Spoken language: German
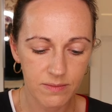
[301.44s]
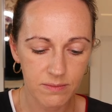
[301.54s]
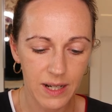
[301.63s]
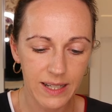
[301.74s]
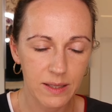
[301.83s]

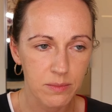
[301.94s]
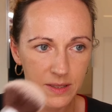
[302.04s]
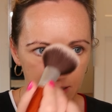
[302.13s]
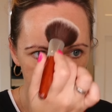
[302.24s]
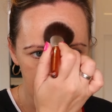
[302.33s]
Mag ich ein
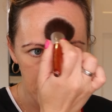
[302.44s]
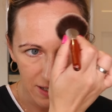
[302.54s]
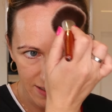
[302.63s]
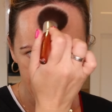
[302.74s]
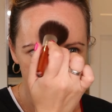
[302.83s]
bisschen
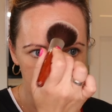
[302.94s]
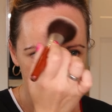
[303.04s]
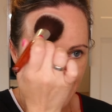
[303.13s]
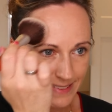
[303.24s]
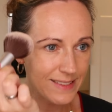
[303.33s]
lieber als die
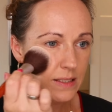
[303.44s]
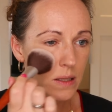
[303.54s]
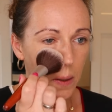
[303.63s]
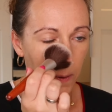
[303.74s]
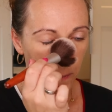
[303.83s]
gepressten.
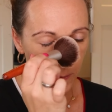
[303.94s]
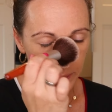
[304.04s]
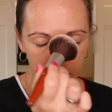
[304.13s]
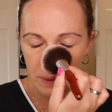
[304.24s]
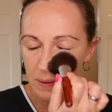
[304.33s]

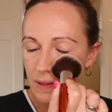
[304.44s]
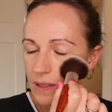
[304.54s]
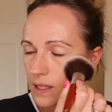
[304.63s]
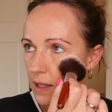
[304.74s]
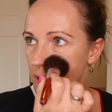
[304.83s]
Und
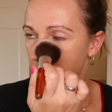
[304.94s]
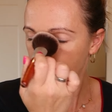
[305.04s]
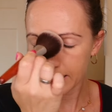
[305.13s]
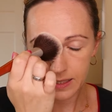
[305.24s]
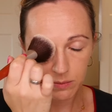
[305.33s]
da
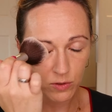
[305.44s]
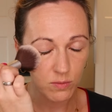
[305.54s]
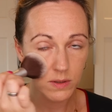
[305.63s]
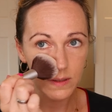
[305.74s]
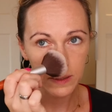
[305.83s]
lade ich mir so
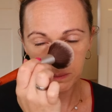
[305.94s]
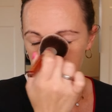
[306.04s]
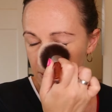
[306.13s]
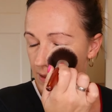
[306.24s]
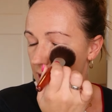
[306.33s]
ein bisschen den
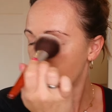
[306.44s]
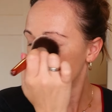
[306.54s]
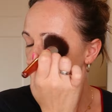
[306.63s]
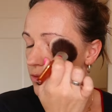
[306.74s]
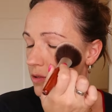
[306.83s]
Pinsel
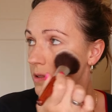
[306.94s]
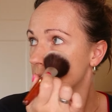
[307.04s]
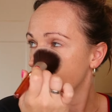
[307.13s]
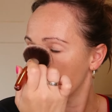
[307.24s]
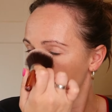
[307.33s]
auf und
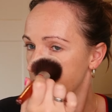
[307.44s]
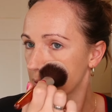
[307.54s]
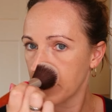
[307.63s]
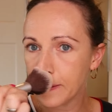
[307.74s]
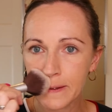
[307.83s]
gebe mir
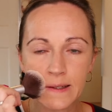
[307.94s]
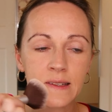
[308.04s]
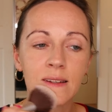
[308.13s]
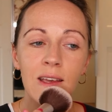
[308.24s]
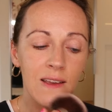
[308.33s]
das Ganze
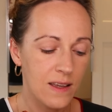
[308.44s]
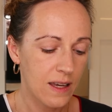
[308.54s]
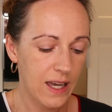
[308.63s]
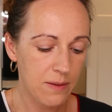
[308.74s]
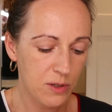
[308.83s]
dann
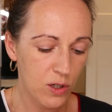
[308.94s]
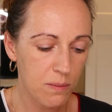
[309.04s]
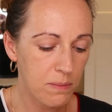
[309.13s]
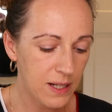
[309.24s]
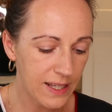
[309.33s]
einmal
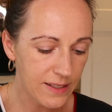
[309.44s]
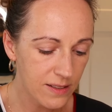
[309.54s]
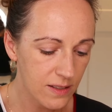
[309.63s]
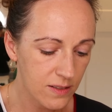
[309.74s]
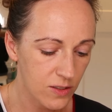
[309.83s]

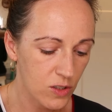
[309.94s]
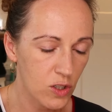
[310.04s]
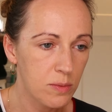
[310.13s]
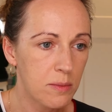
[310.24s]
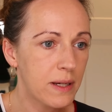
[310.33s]
komplett
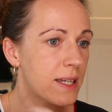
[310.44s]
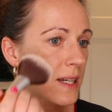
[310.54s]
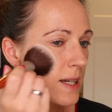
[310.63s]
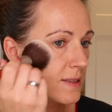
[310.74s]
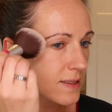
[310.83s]
über
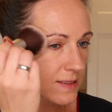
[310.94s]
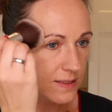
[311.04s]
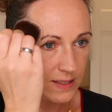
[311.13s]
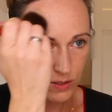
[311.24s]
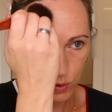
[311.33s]
mein ganzes
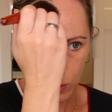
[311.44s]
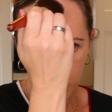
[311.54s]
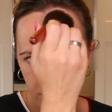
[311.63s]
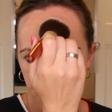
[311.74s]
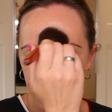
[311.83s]
Gesicht
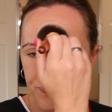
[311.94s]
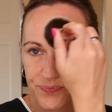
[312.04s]
drüber